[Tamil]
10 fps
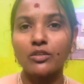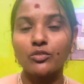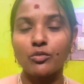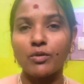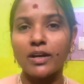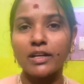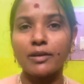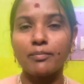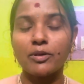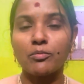ஸோ வாங்க
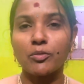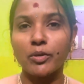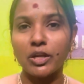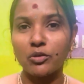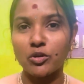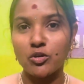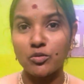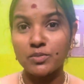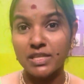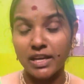இப்போ மொபைலோட
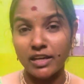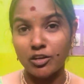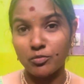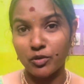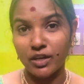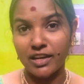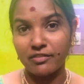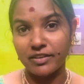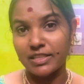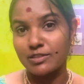ஹோம் ஸ்க்ரீனுக்கு
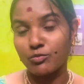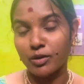போயிடலாம் ஃப்ரெண்ட்ஸ்